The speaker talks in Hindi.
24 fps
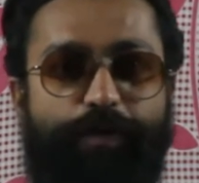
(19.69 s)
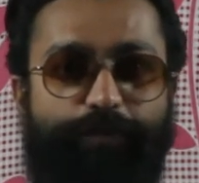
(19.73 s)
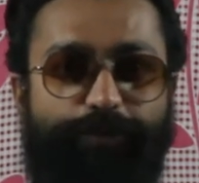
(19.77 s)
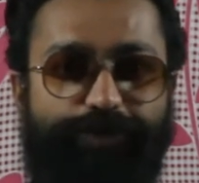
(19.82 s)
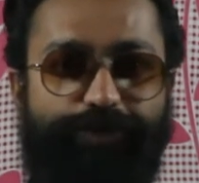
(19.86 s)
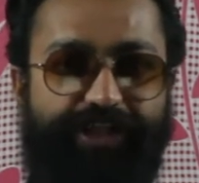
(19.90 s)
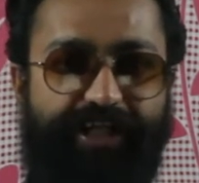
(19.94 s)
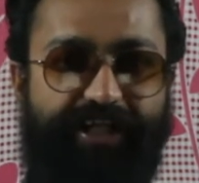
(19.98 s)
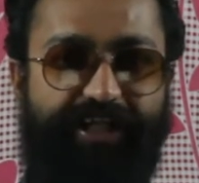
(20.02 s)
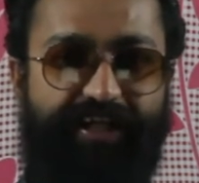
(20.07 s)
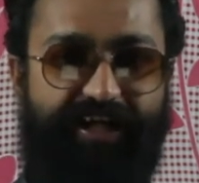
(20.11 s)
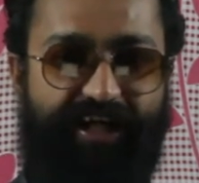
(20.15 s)

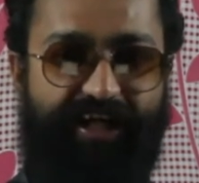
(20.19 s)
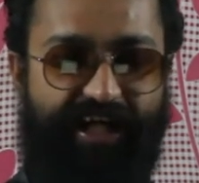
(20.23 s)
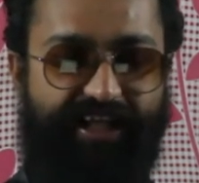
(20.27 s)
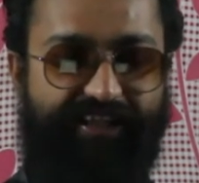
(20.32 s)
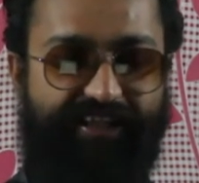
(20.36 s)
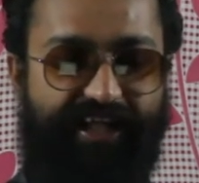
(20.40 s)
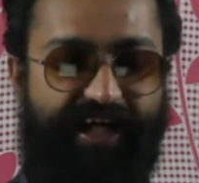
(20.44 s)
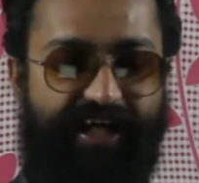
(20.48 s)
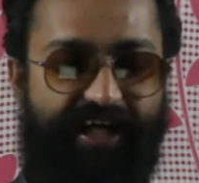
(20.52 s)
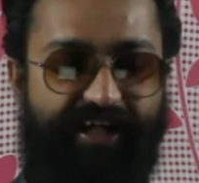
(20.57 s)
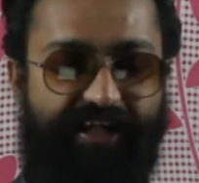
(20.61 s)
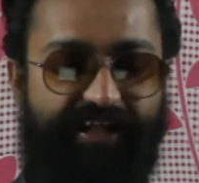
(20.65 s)
मुझे लगा
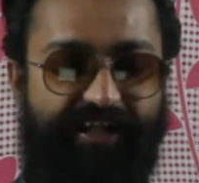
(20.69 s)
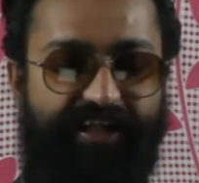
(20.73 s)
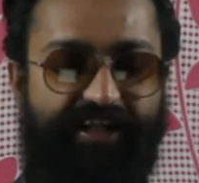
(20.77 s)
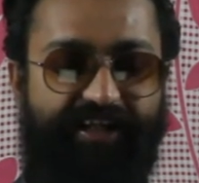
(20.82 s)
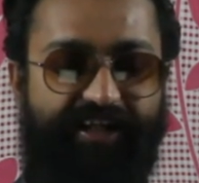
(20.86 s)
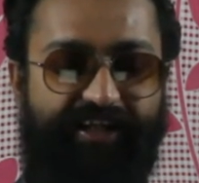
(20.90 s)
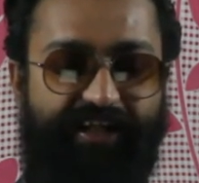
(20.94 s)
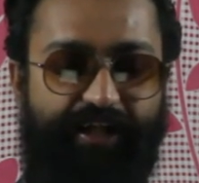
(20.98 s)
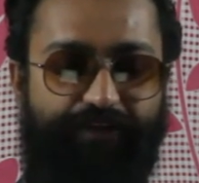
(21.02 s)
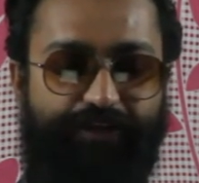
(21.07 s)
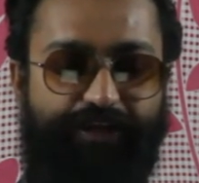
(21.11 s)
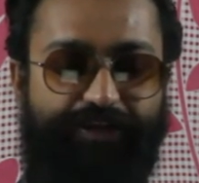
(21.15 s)
था
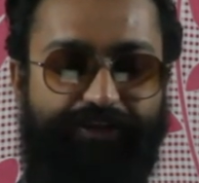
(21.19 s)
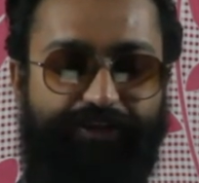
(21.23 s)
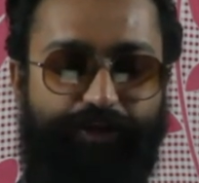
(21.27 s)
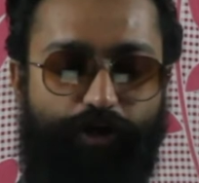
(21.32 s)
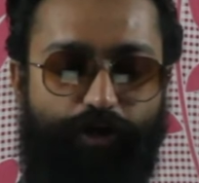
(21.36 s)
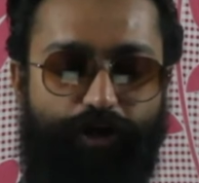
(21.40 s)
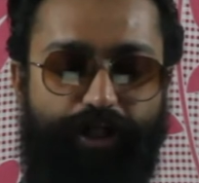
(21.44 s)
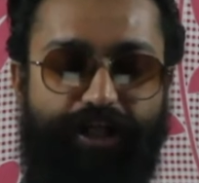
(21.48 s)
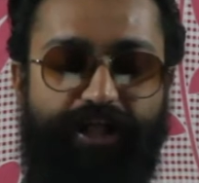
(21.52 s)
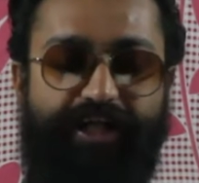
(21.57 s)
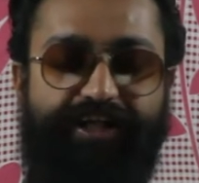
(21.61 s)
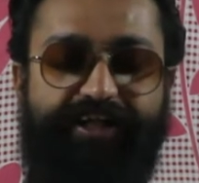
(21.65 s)
कि
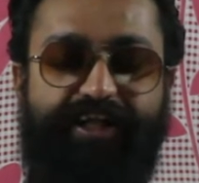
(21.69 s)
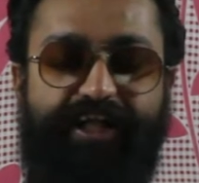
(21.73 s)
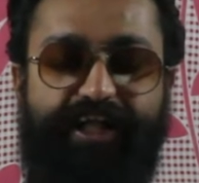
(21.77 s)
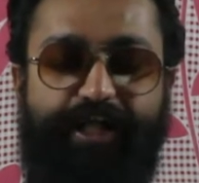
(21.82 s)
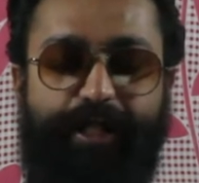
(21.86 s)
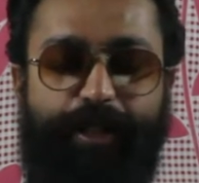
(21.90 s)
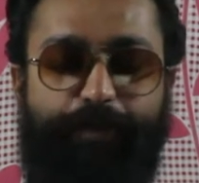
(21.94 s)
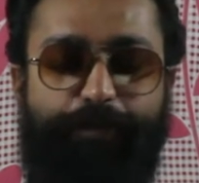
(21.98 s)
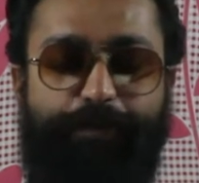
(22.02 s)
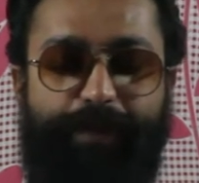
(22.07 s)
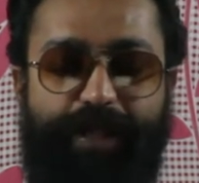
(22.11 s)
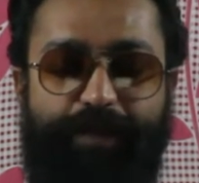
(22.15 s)
टॉयलेट
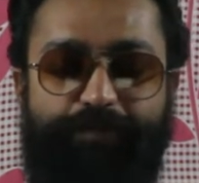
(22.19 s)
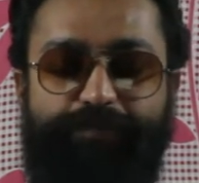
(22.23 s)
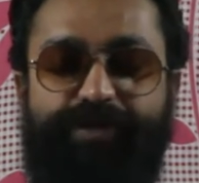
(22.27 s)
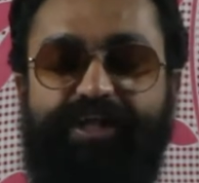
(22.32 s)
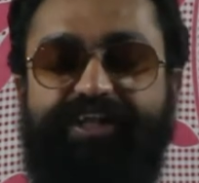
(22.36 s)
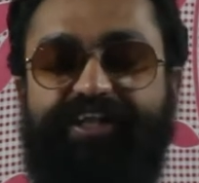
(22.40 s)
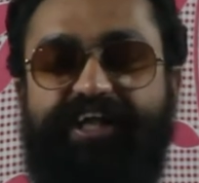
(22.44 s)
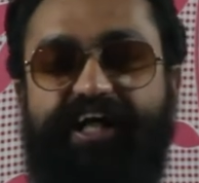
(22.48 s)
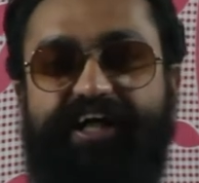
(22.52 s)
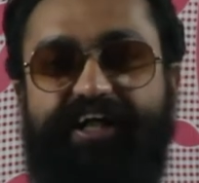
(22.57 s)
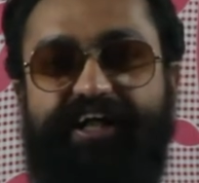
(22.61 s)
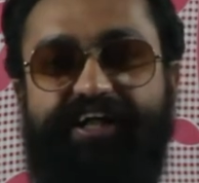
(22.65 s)
एक प्रेम
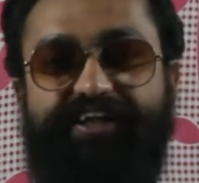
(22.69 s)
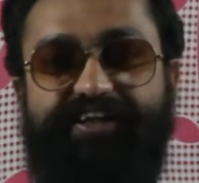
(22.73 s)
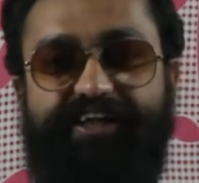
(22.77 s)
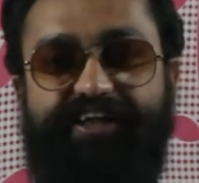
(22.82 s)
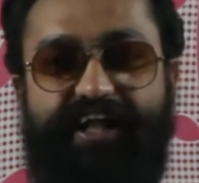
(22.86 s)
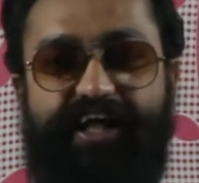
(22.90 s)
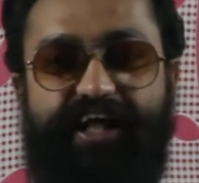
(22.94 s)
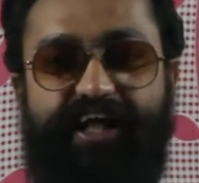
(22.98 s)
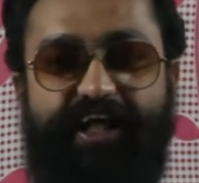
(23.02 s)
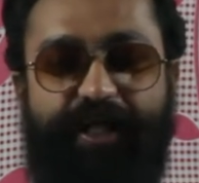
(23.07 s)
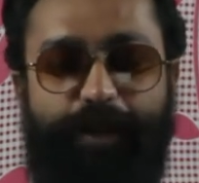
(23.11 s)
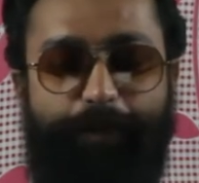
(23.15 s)
कथा की
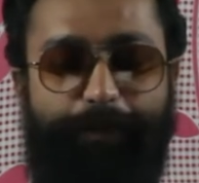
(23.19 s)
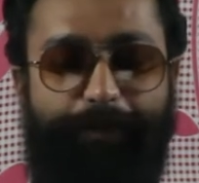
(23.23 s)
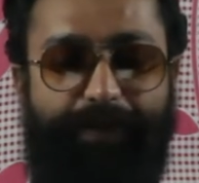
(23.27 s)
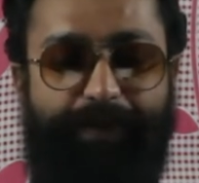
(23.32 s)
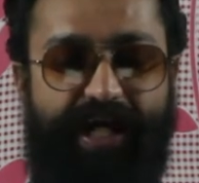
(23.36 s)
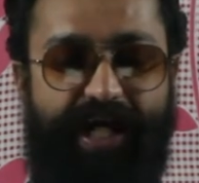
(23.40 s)
तरह ही